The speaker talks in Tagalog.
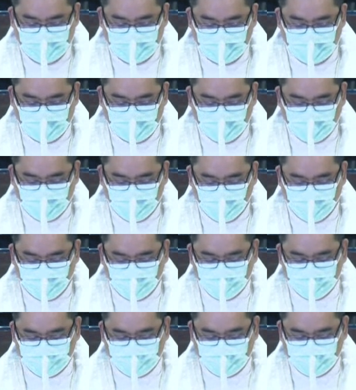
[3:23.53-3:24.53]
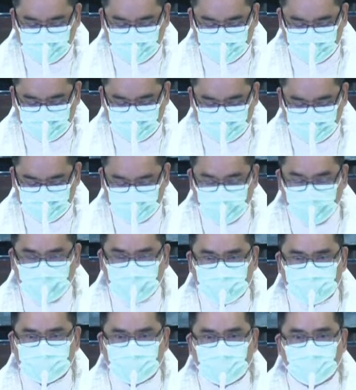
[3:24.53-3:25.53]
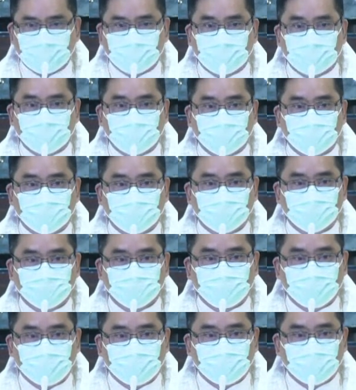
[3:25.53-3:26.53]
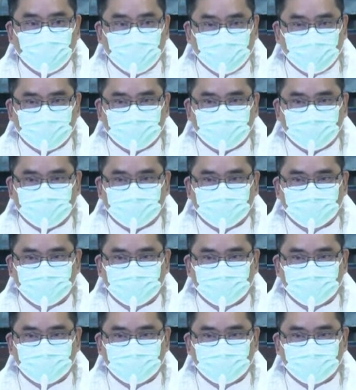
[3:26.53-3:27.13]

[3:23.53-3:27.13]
na magbubuntis ng isang birhen